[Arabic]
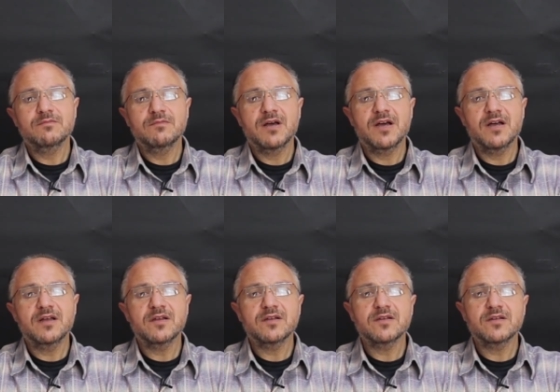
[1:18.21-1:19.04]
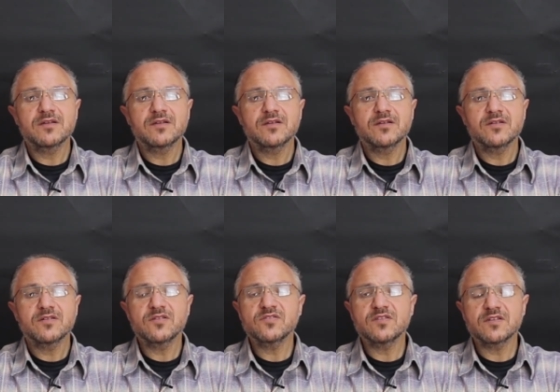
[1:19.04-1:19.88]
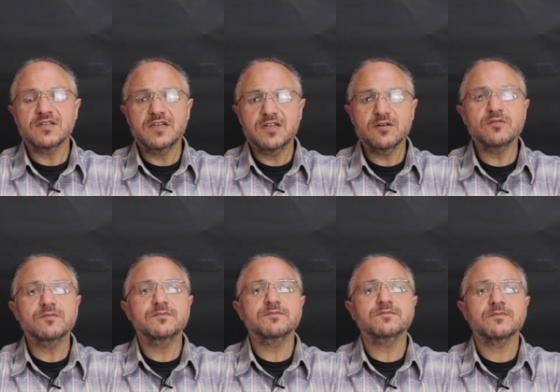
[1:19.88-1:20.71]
مع قصة اليوم